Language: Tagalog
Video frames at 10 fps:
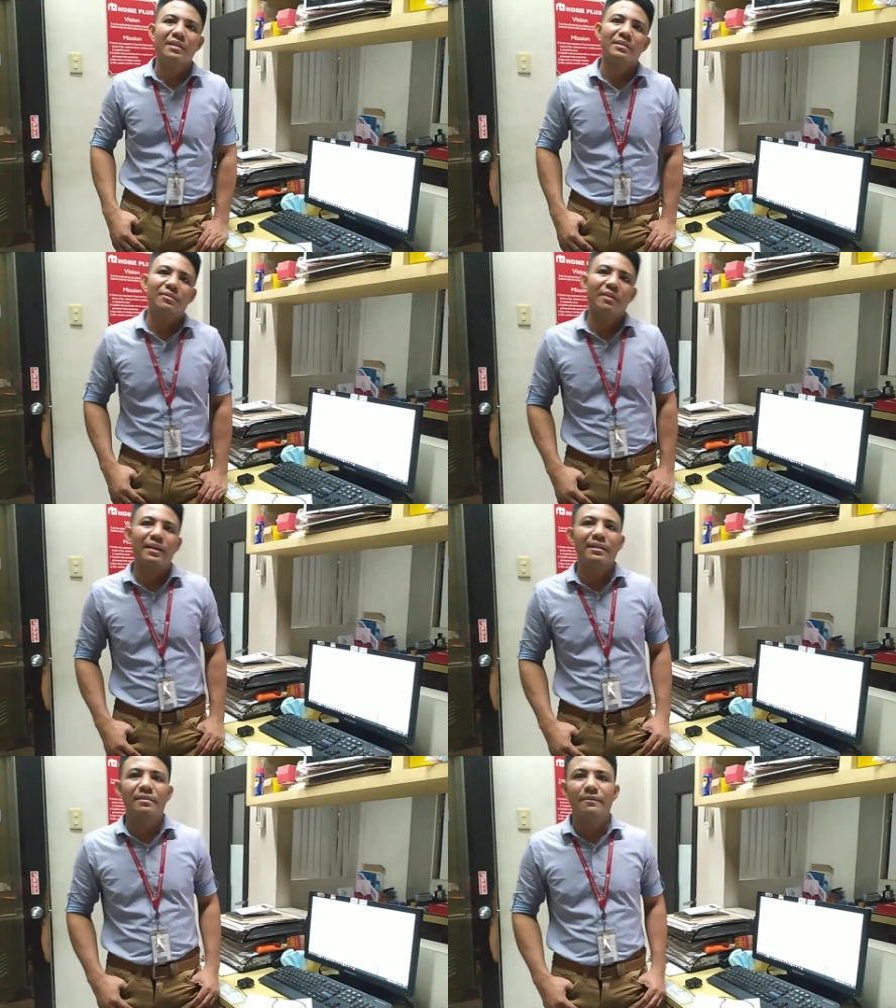So I
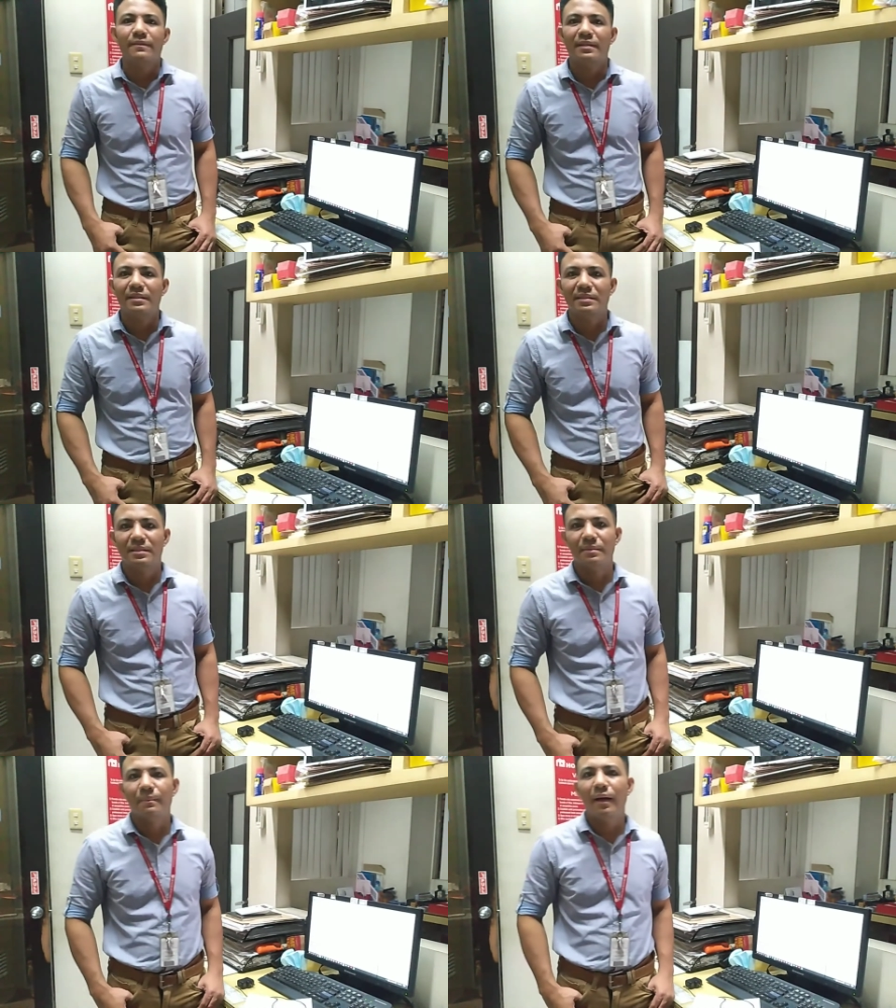need to
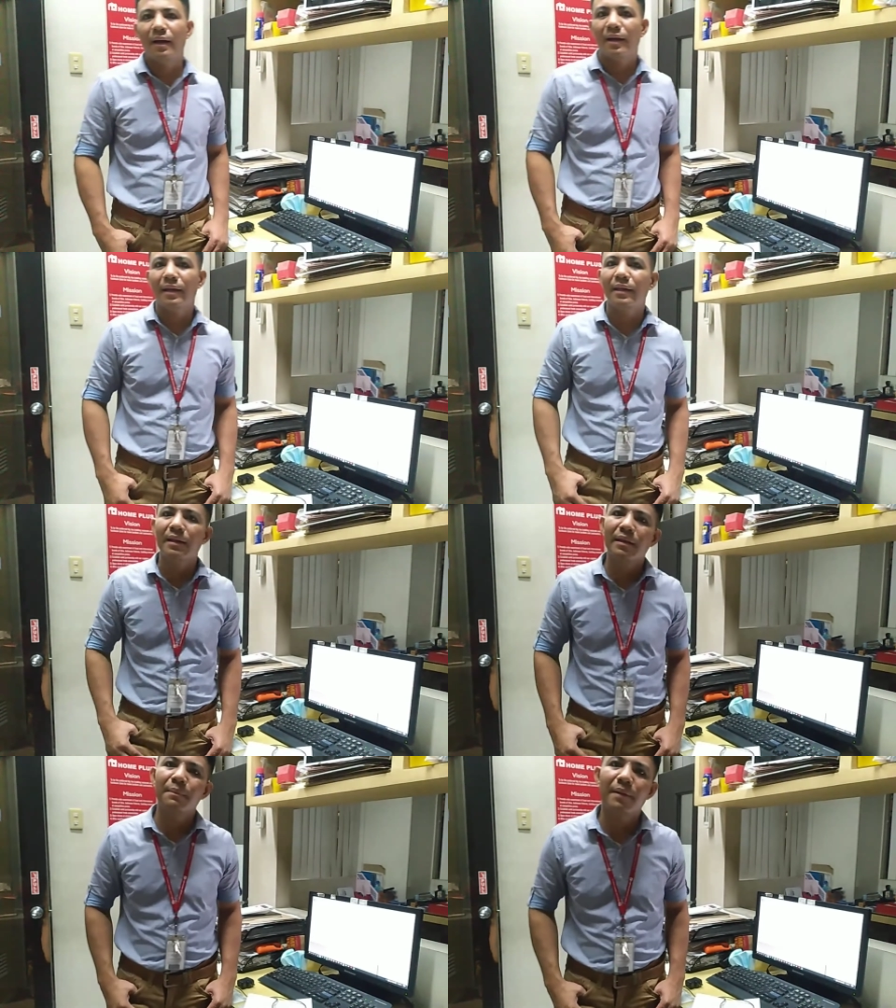finish my
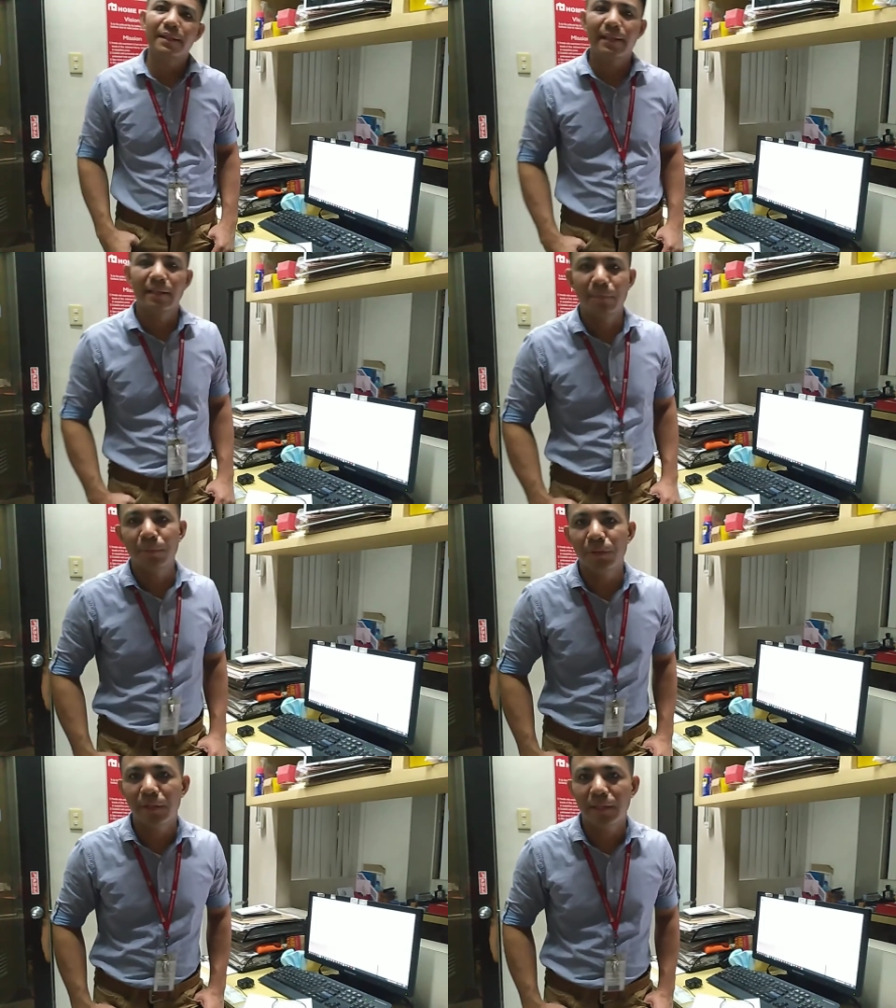month end
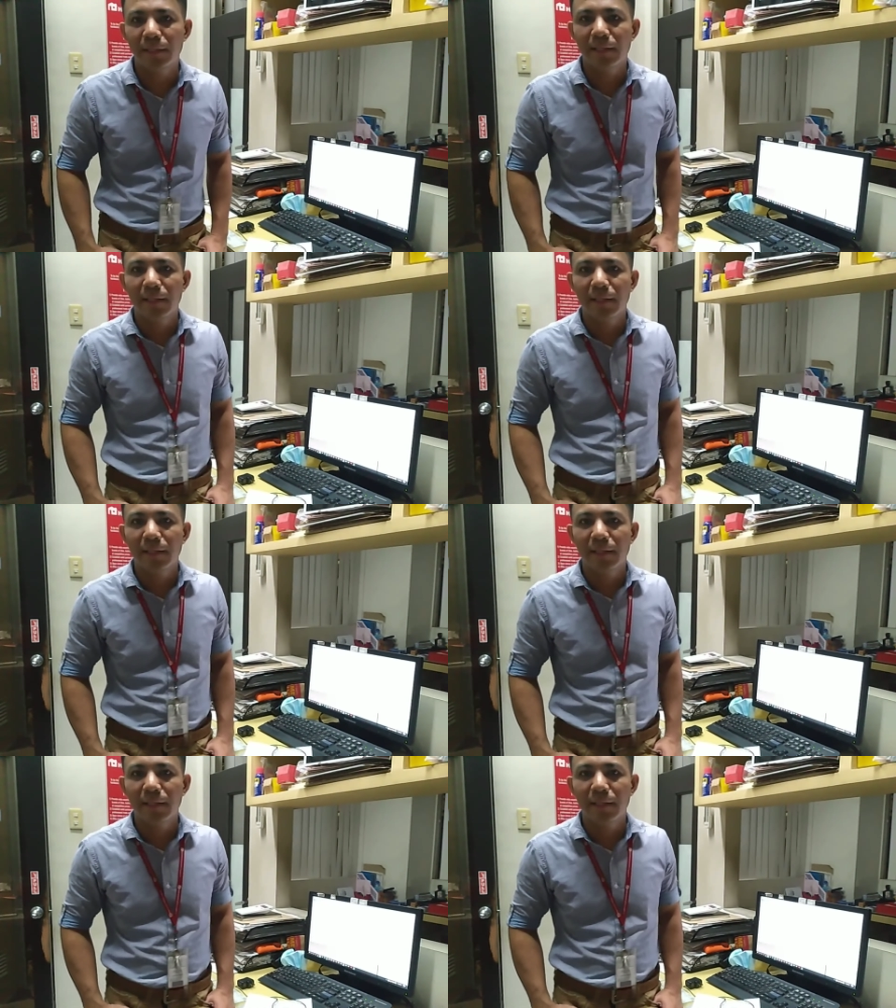report.